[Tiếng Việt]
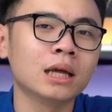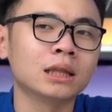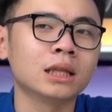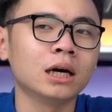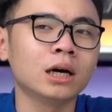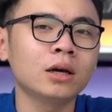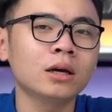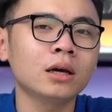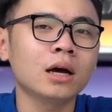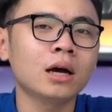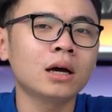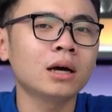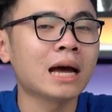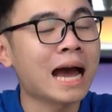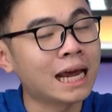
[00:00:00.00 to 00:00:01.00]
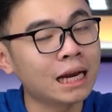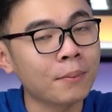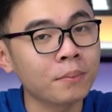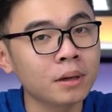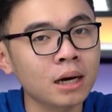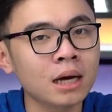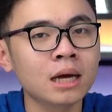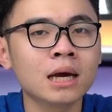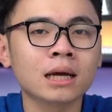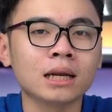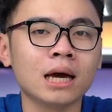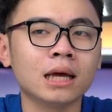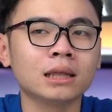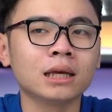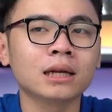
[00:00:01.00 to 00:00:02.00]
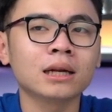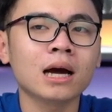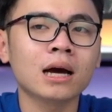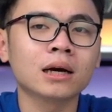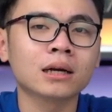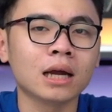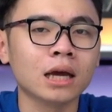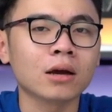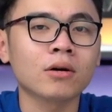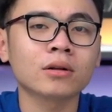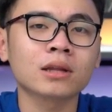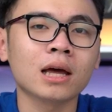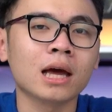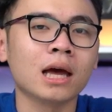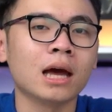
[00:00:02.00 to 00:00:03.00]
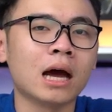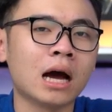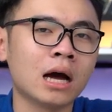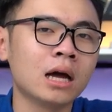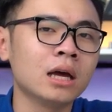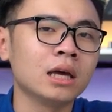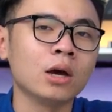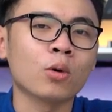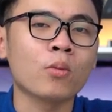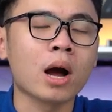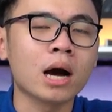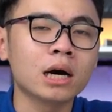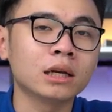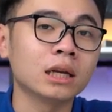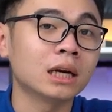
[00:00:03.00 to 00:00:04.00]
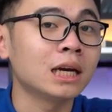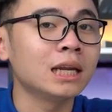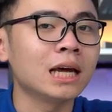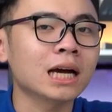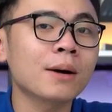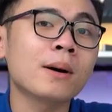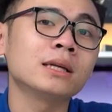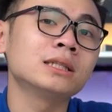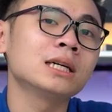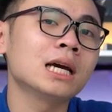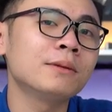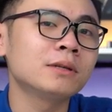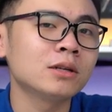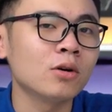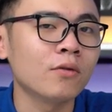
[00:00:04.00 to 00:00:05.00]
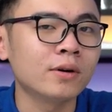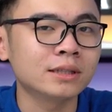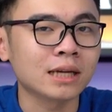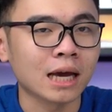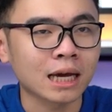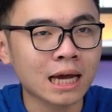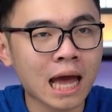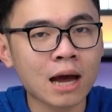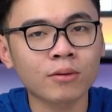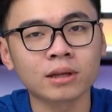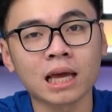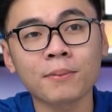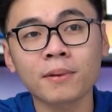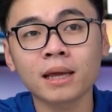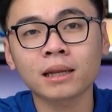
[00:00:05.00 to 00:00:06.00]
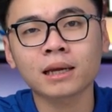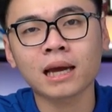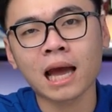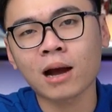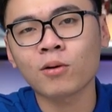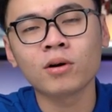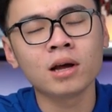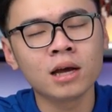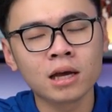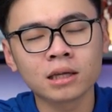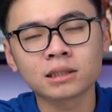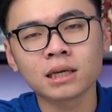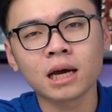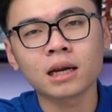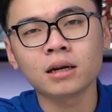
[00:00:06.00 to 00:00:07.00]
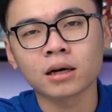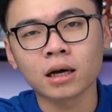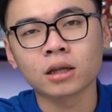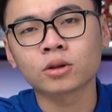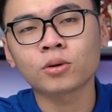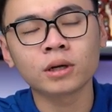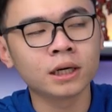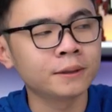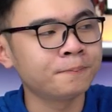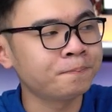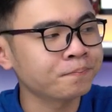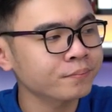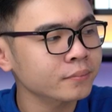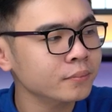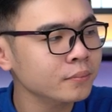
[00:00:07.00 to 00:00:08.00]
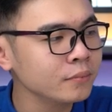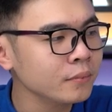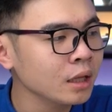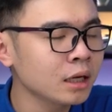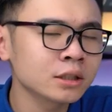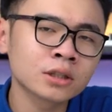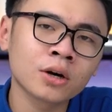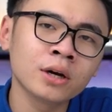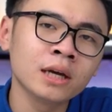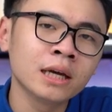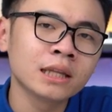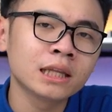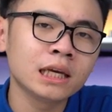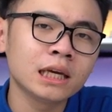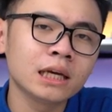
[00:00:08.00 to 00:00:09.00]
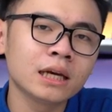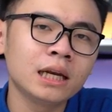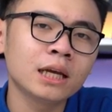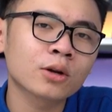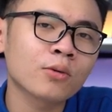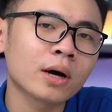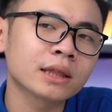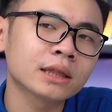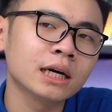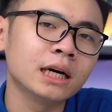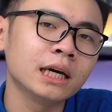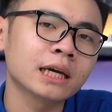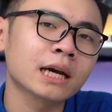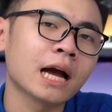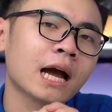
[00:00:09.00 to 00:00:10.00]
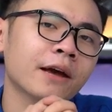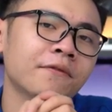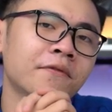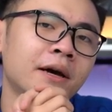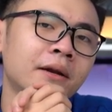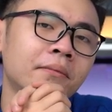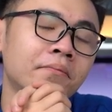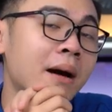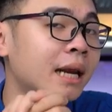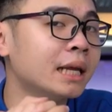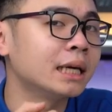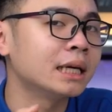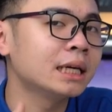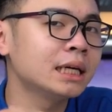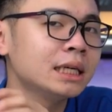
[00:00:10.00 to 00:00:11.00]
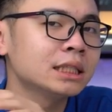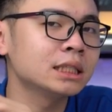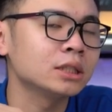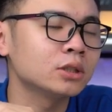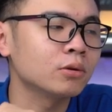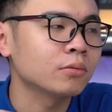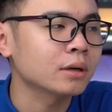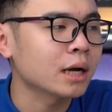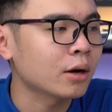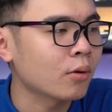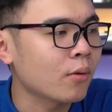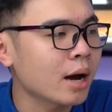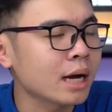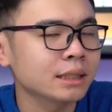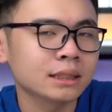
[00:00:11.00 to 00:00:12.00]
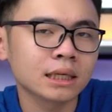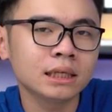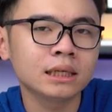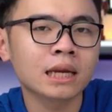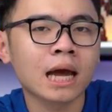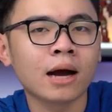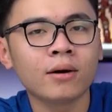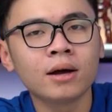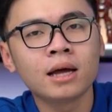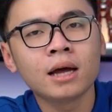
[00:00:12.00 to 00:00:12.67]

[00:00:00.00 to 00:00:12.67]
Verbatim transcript: tới hai năm nữa để tính năng đấy có thể hiệu quả hơn, thì khi đấy các bạn chơi game trên độ phân giải cao thì ép pê ét cao sẽ được tốt hơn. Rồi, thì liên quan tới cái phần màn hình khi sử dụng card đồ họa sẽ như nào.